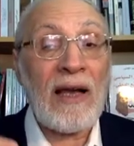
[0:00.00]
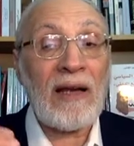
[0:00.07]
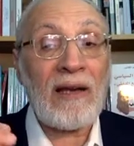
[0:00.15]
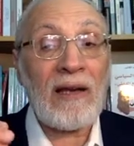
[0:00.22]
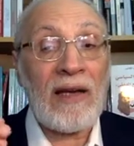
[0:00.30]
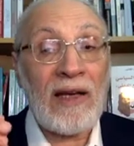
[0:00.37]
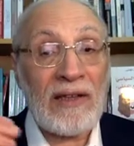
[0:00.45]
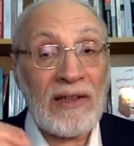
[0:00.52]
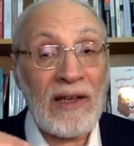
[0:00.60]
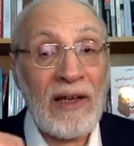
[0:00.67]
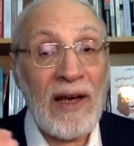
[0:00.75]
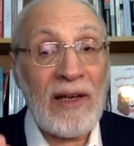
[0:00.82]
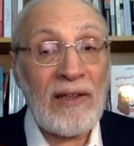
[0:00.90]

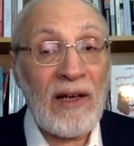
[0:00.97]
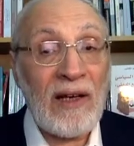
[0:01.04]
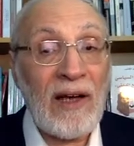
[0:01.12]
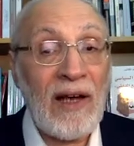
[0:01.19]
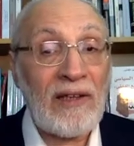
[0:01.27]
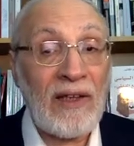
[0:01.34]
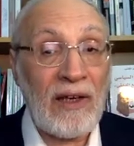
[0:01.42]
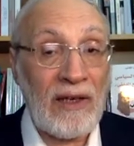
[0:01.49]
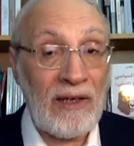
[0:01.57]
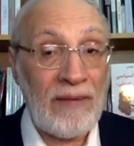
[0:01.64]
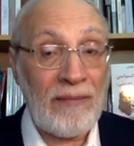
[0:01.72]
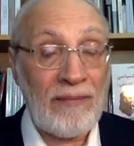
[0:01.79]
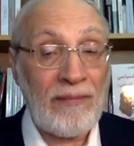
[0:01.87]
الاعتقاد القادري